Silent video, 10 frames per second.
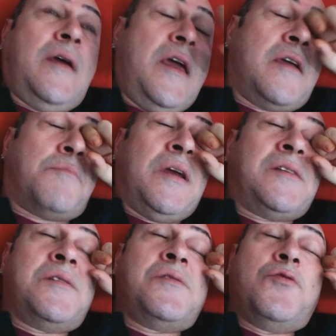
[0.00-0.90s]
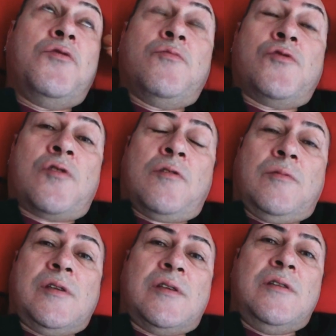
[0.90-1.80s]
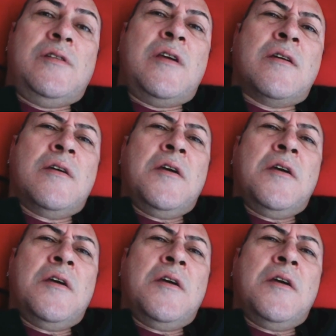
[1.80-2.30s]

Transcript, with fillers: Ekmeksiz günümüz olmasın diye